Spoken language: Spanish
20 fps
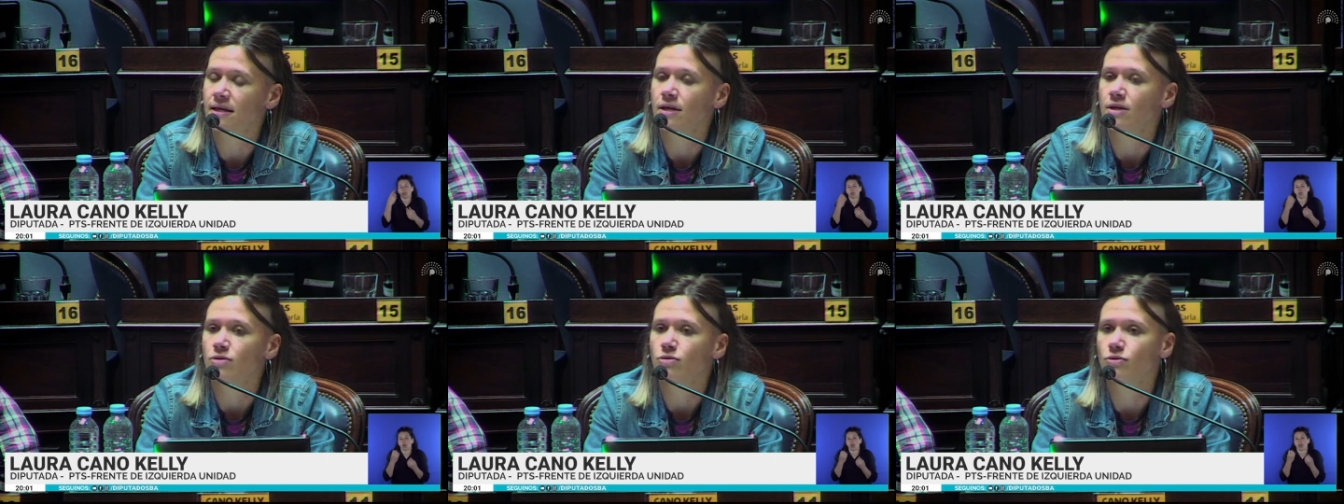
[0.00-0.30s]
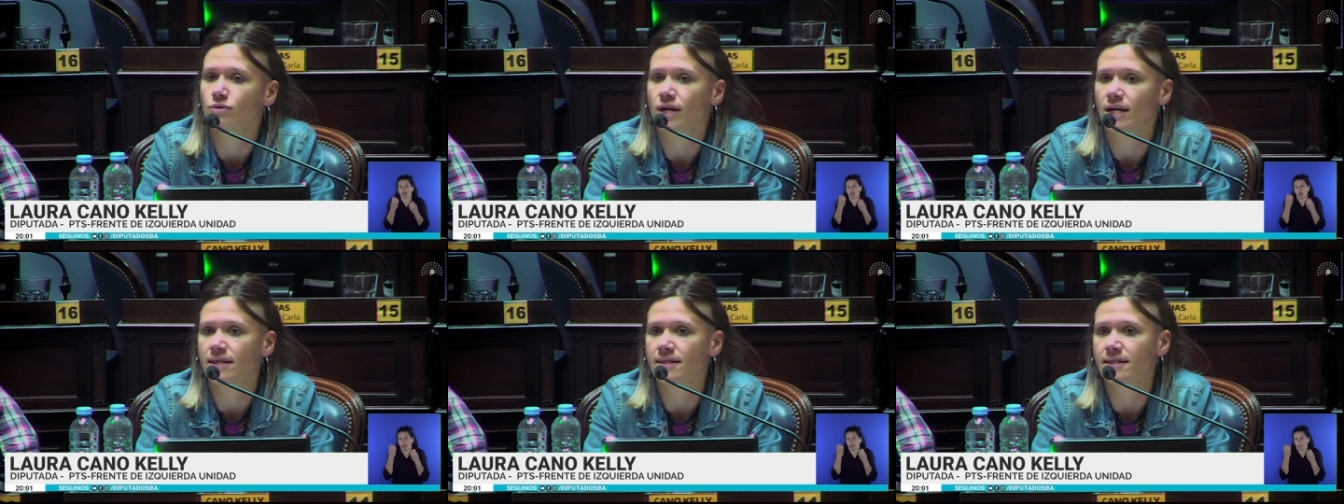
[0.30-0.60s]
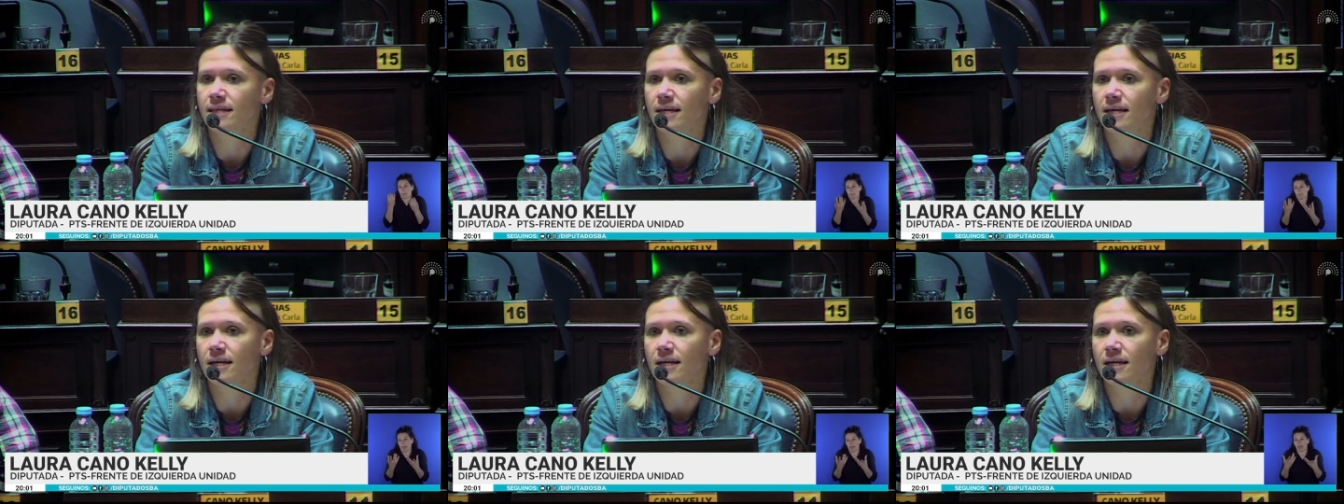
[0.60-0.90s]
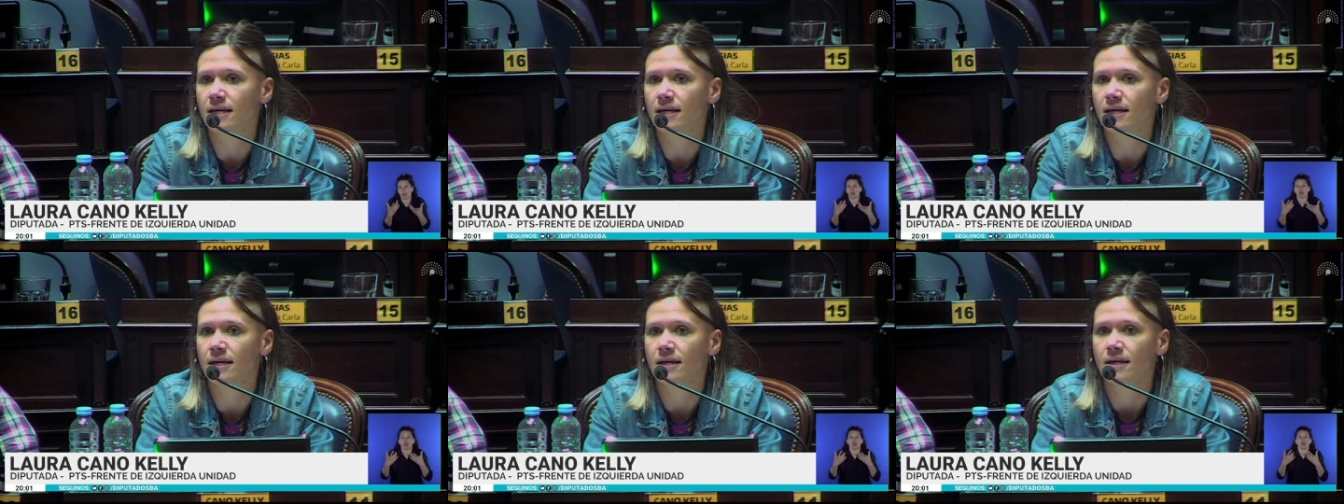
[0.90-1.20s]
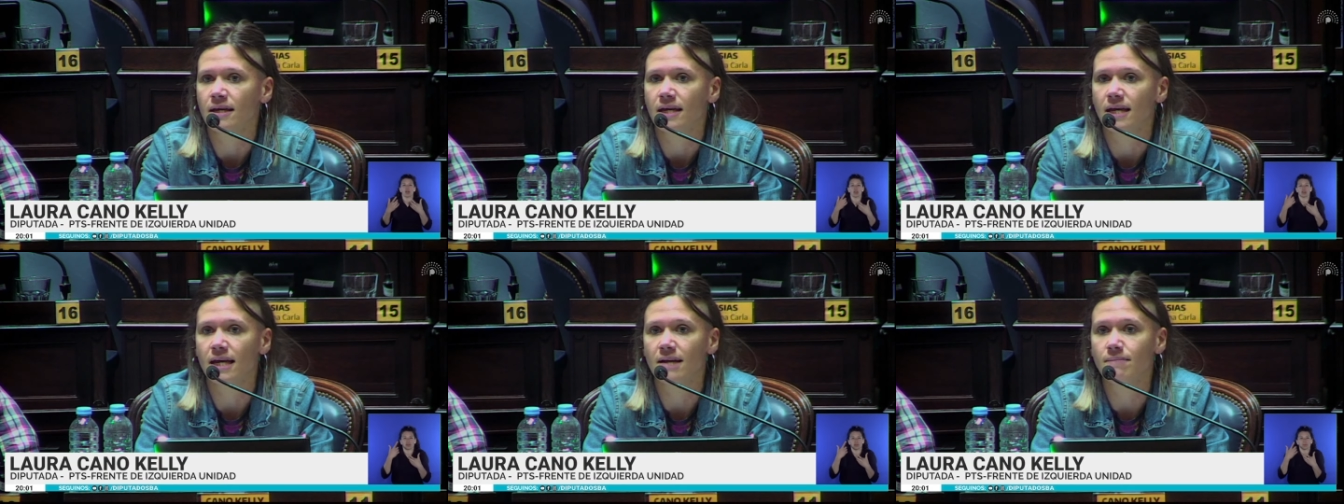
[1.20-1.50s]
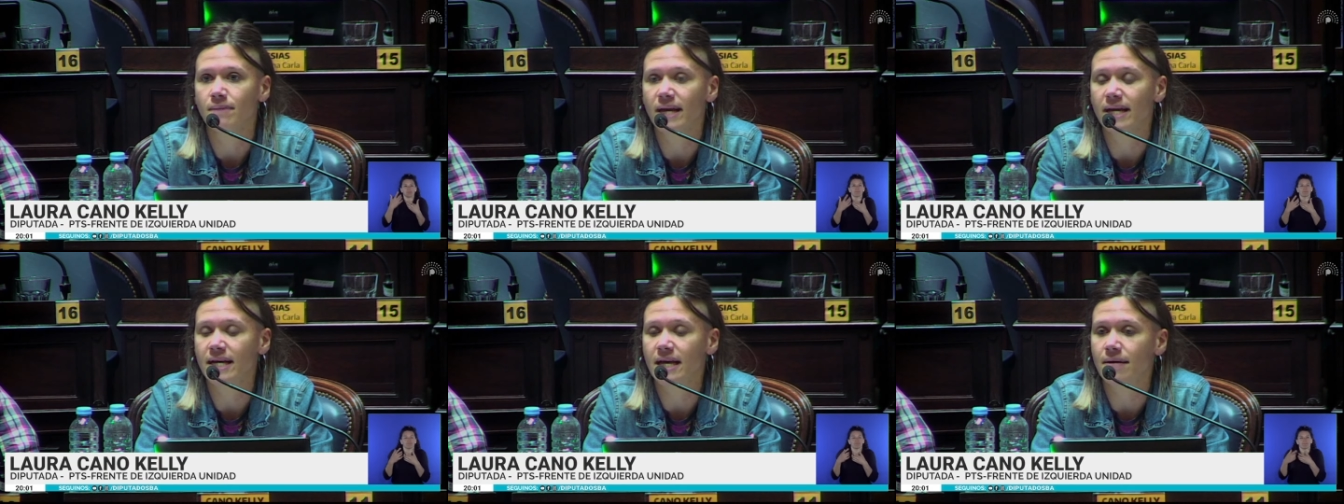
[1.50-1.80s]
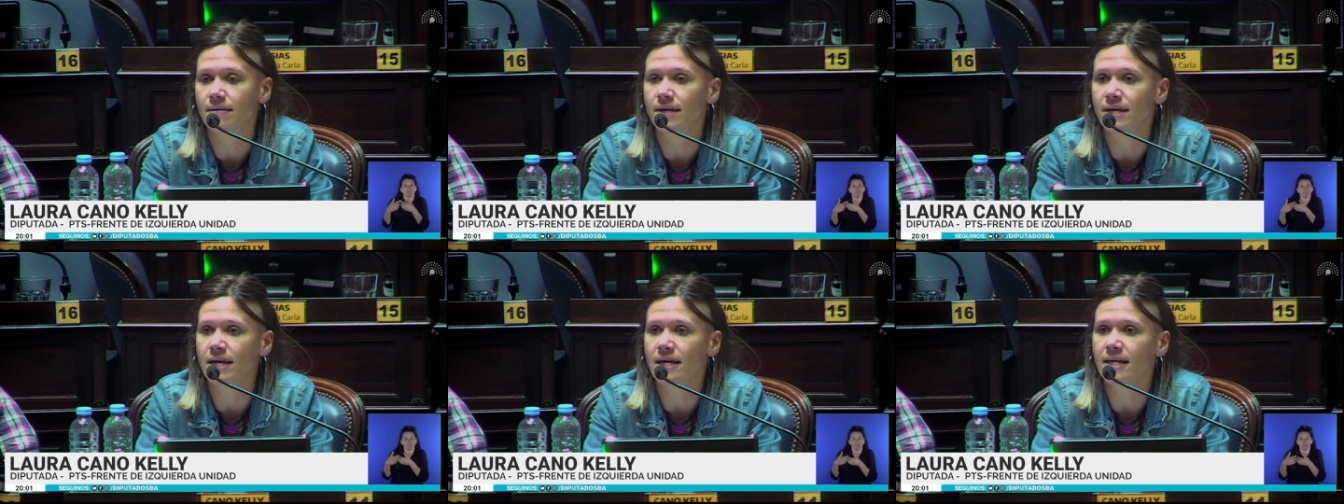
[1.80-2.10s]
durante el mes que
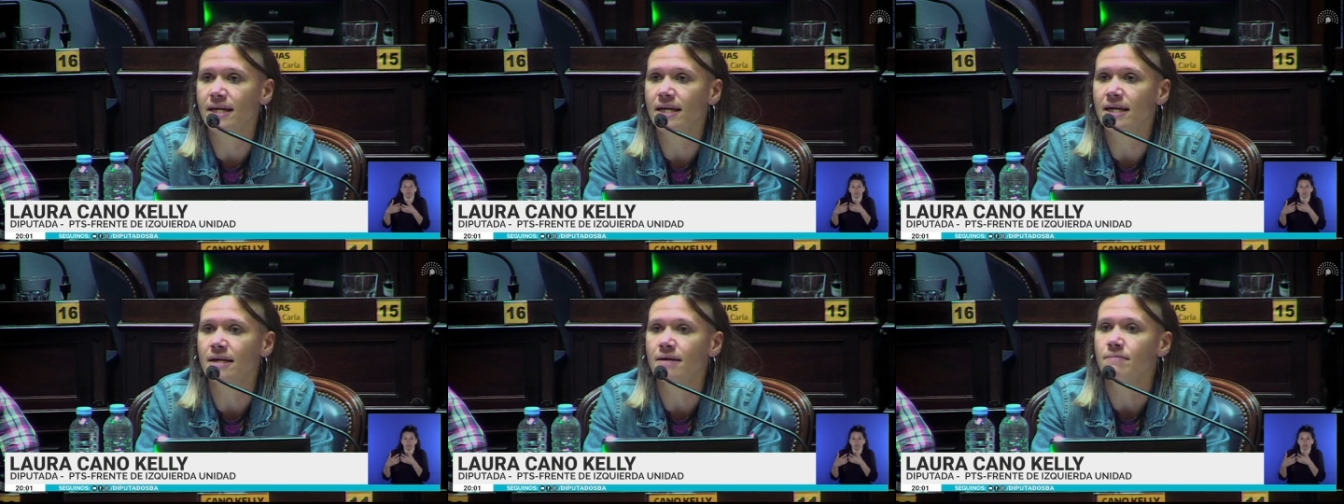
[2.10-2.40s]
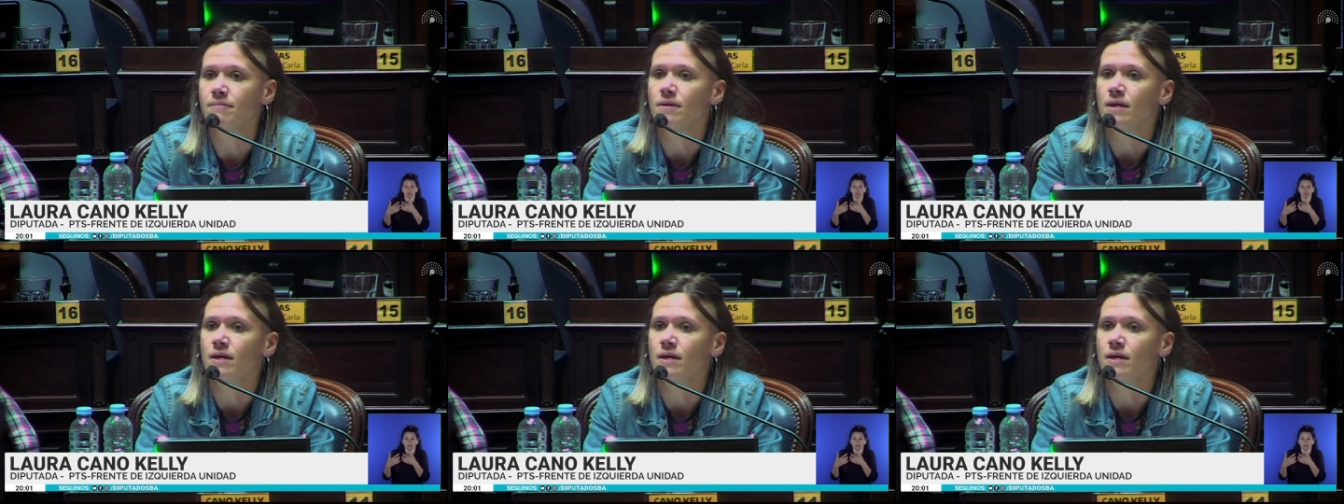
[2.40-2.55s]
viene,